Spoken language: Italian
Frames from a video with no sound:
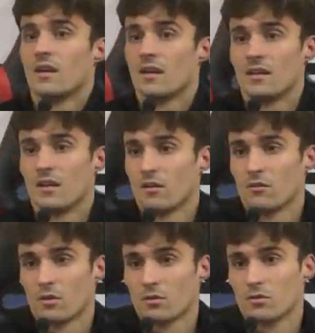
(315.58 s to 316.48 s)
ed è una
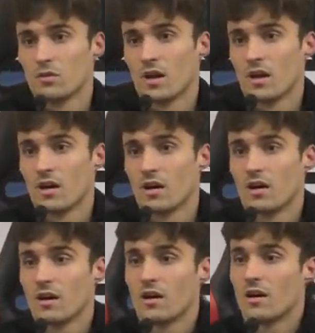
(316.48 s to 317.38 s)

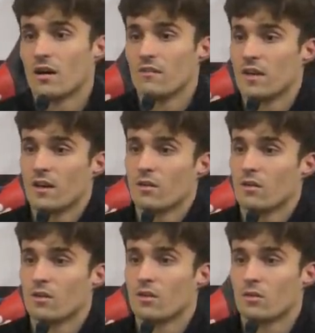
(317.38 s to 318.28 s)
fortuna
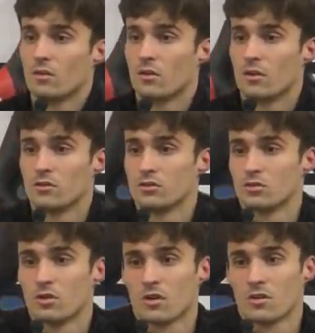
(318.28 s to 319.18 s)
averlo con noi ogni
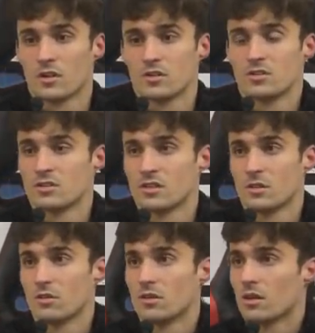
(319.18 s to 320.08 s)
giorno che ci insegna
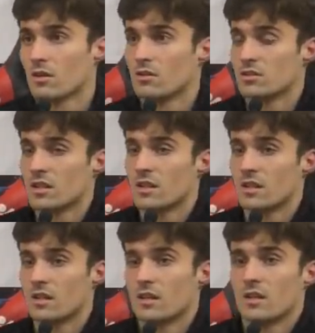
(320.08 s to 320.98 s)
molte cose
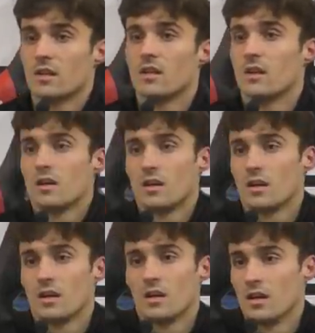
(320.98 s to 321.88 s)

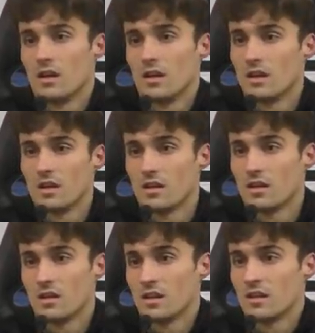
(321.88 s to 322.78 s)
e,
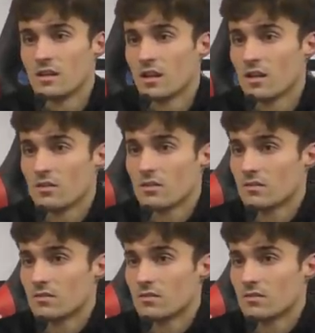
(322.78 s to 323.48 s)
e niente, ecco.